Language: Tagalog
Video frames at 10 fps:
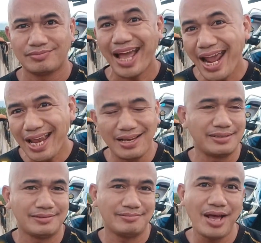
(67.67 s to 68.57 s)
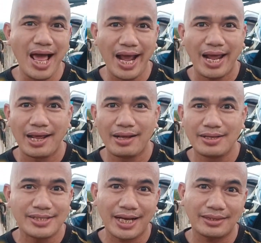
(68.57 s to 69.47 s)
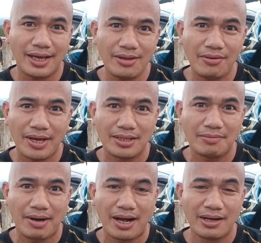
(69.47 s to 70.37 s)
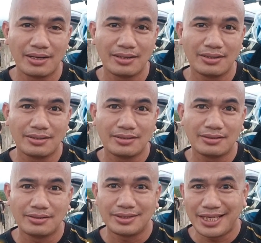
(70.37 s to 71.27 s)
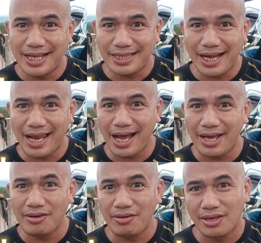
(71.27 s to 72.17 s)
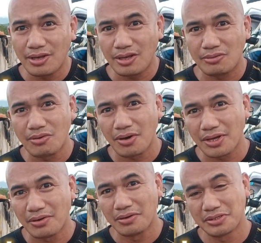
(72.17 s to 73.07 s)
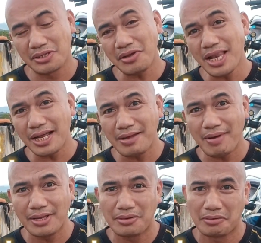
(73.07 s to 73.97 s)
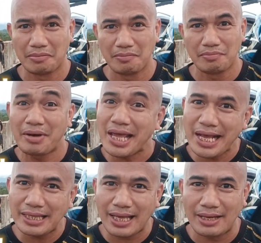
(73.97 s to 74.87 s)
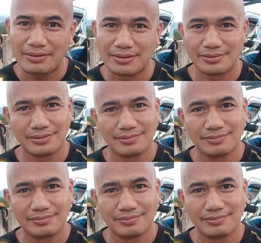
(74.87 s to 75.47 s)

Dahil wala eh, sikat kayo eh, 'di ba? Tinitingala kayo, iniidolo kayo. So 'yun lang naman no, mag-ingat tayo.